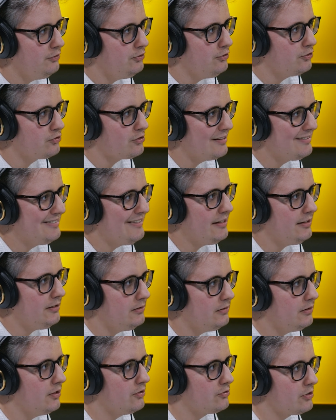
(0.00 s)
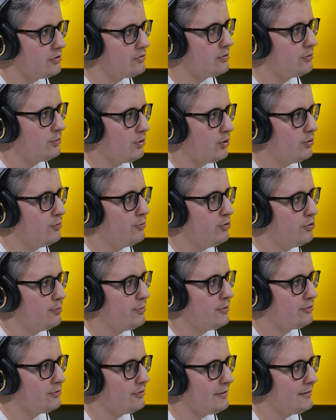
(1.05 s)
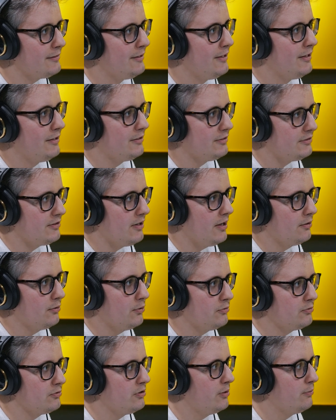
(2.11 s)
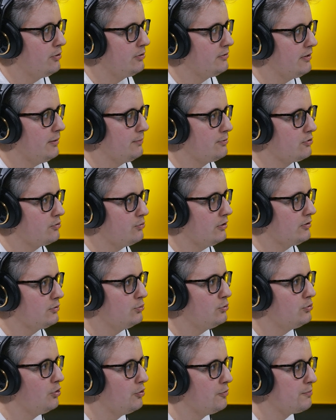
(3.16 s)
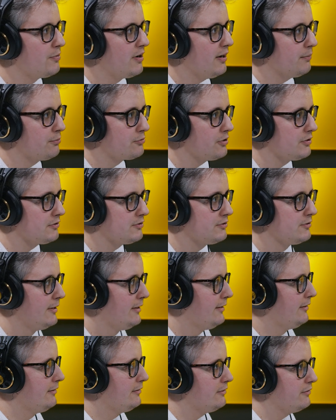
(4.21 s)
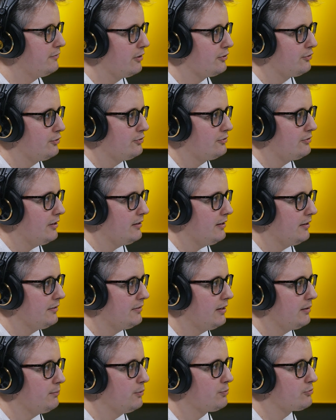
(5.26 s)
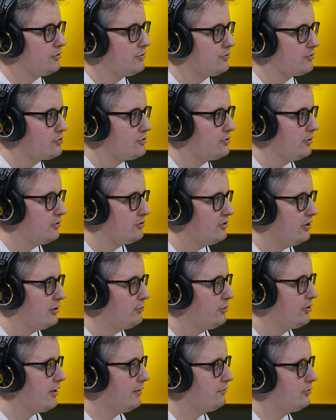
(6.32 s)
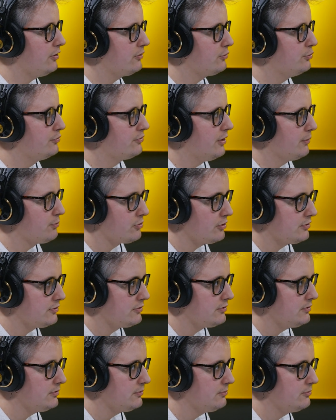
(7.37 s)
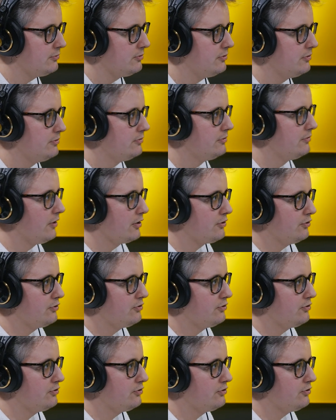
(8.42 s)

widzi żadnej innej rzeczy, którą mógłby się zająć. No bo on na przykład kulą pcha przez 20 lat, albo przez 30, albo gra w siatkówkę przez 20 y,